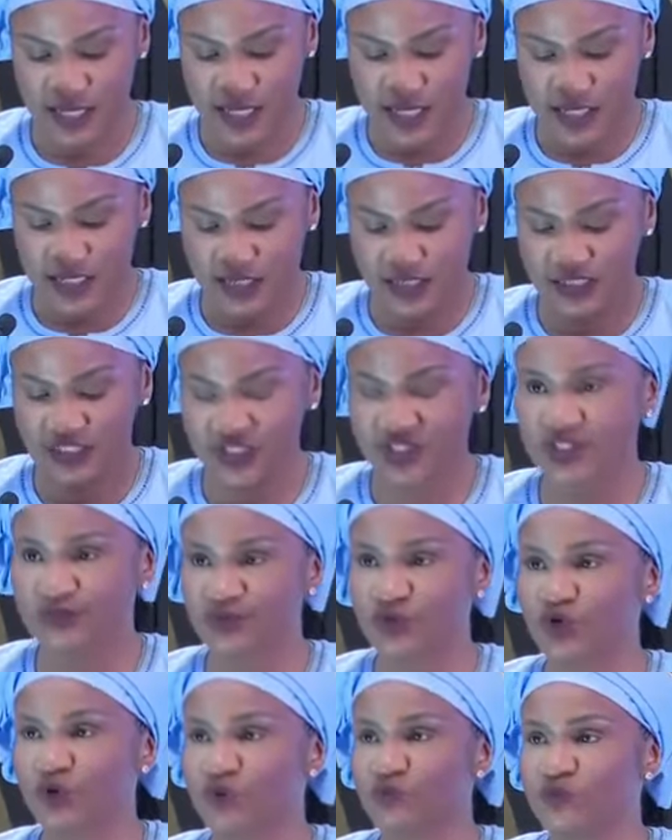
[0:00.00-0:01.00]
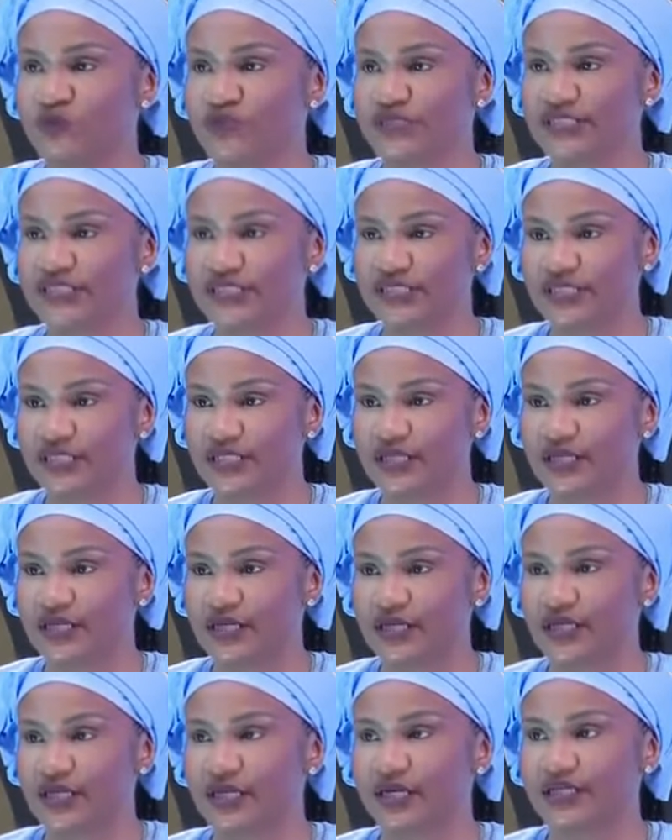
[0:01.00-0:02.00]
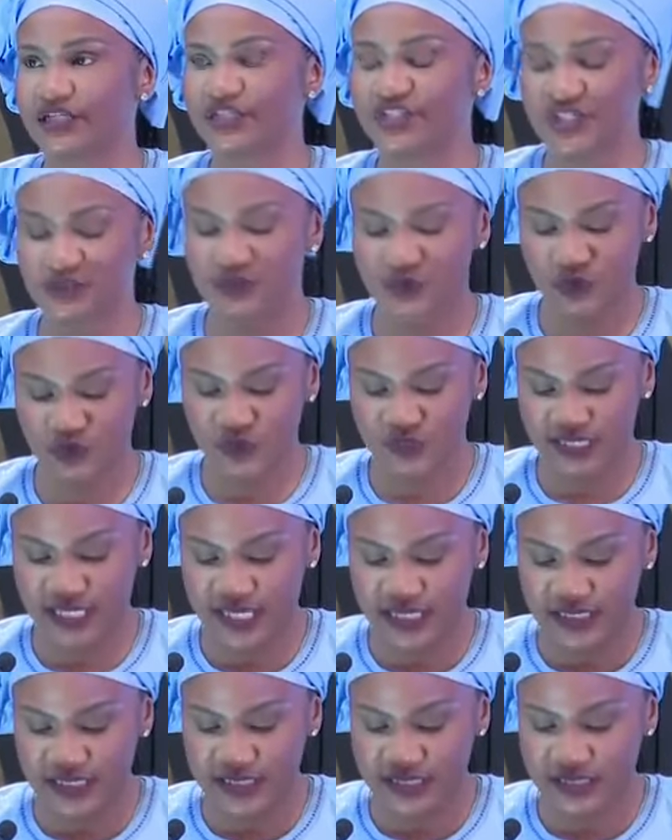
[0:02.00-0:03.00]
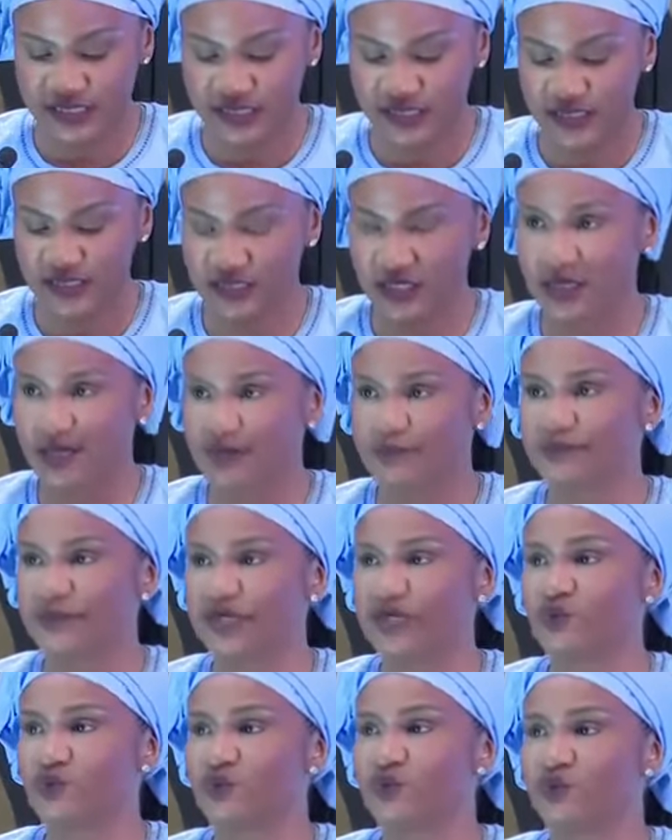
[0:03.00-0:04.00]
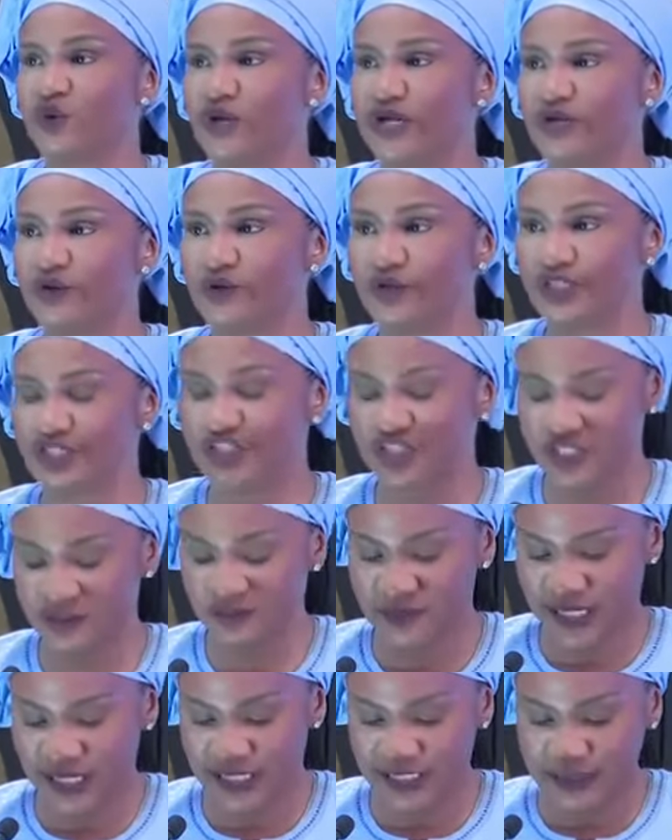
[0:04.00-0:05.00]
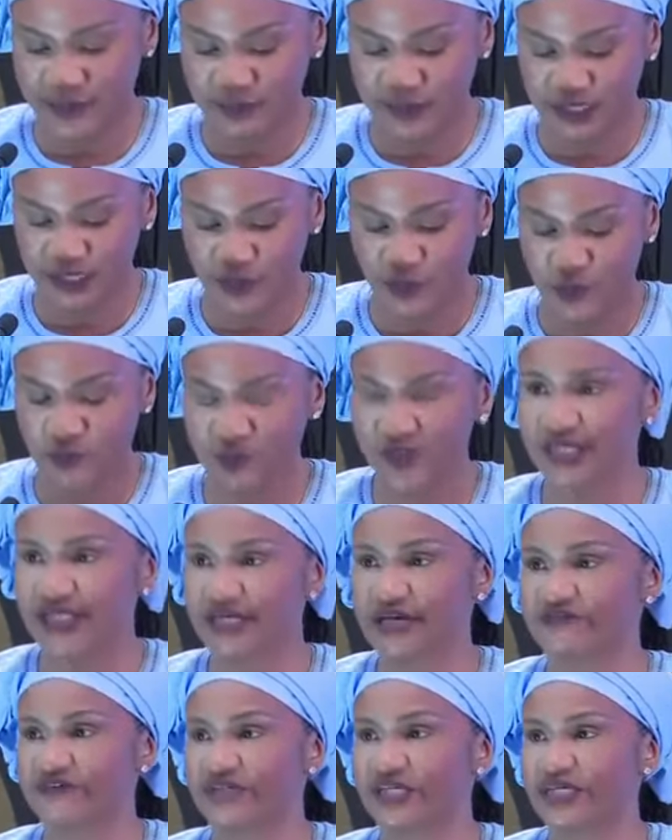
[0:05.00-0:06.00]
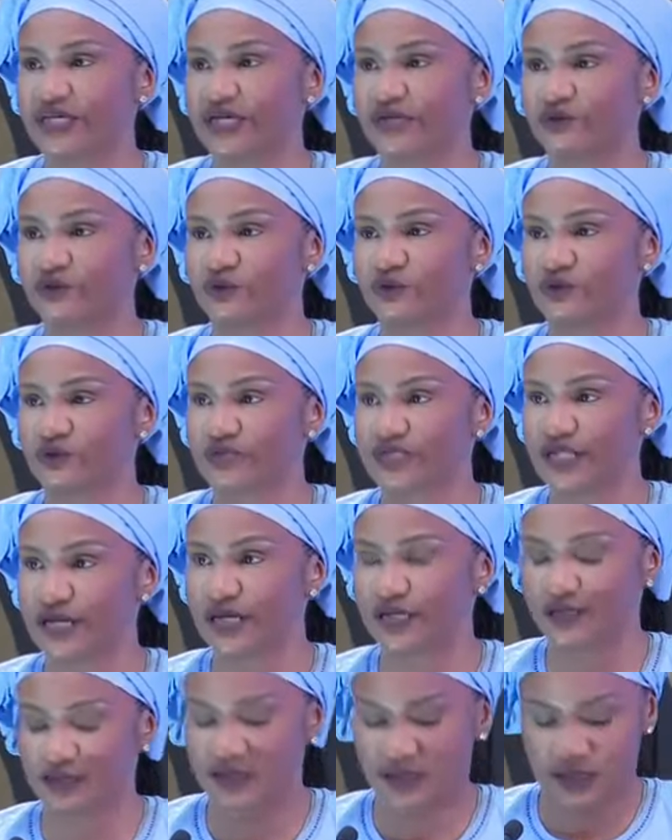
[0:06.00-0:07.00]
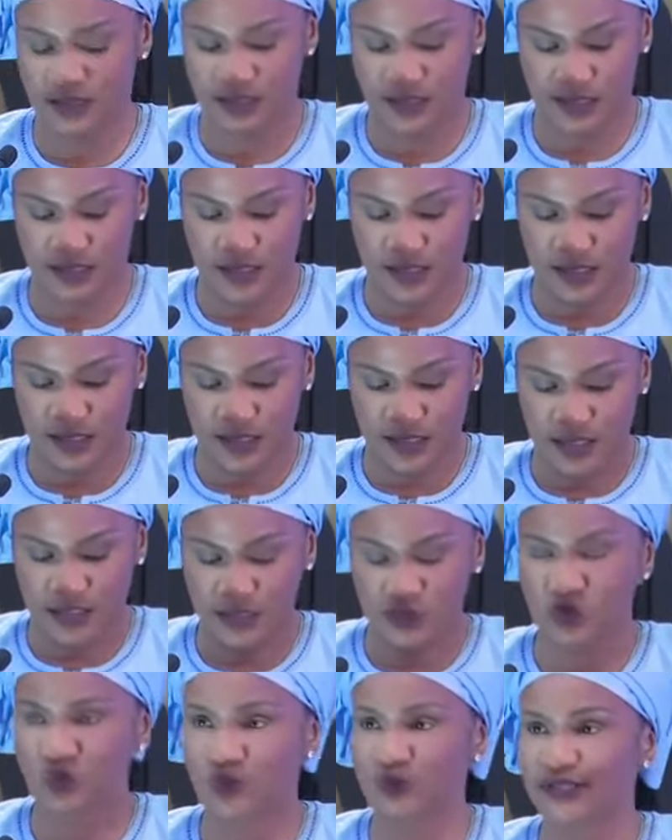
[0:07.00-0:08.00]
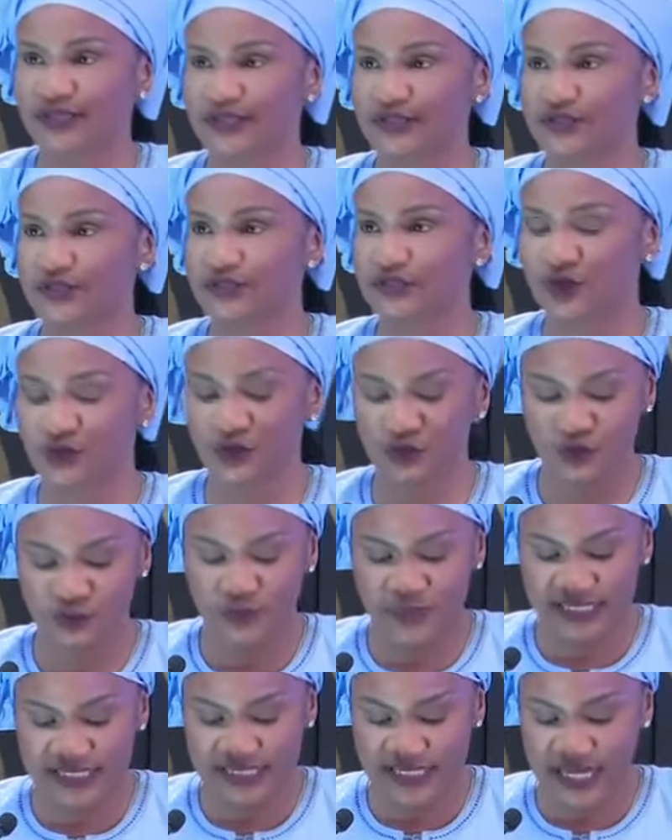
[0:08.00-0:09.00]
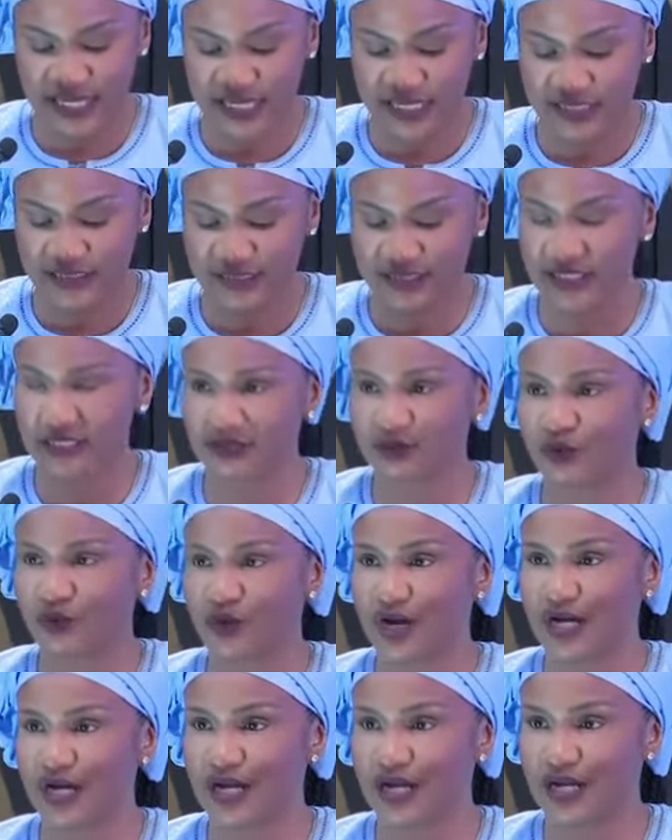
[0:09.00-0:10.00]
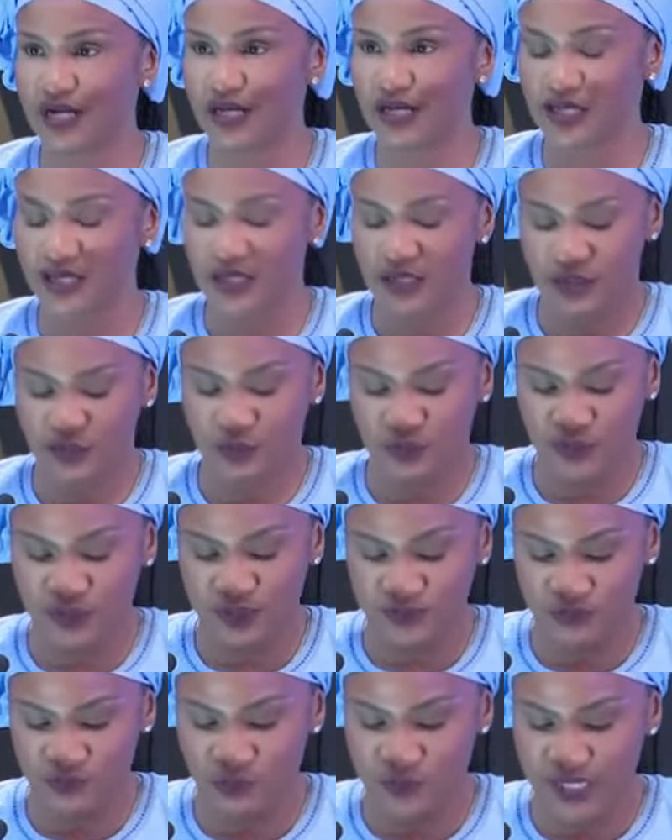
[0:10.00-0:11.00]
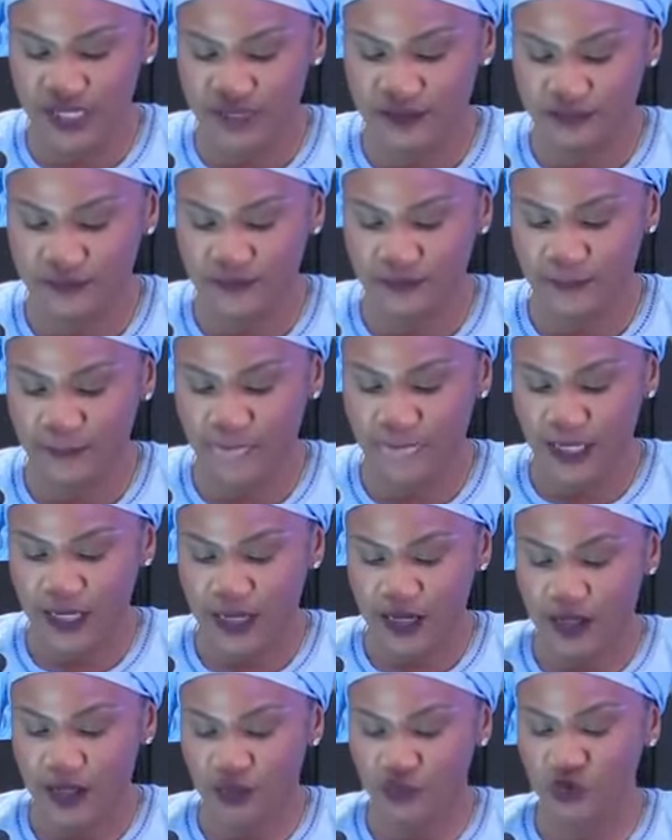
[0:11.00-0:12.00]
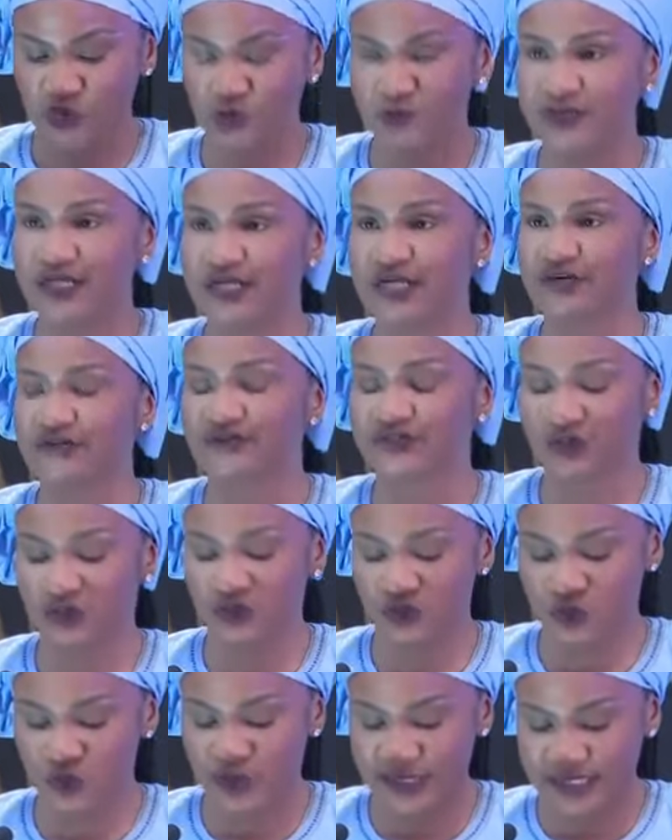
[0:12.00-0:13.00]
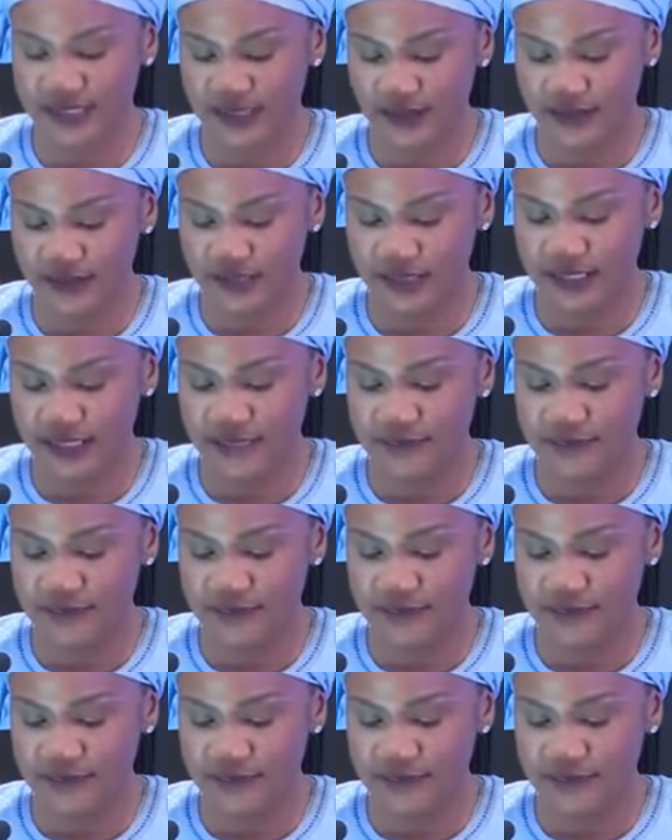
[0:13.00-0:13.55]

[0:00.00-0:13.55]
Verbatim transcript: régime communiste, régime socialiste, mais où est le régime adapté aux pays africains dans tout cela Soit en temps de mascarade électorale, tenez-vous bien, entre 1960 et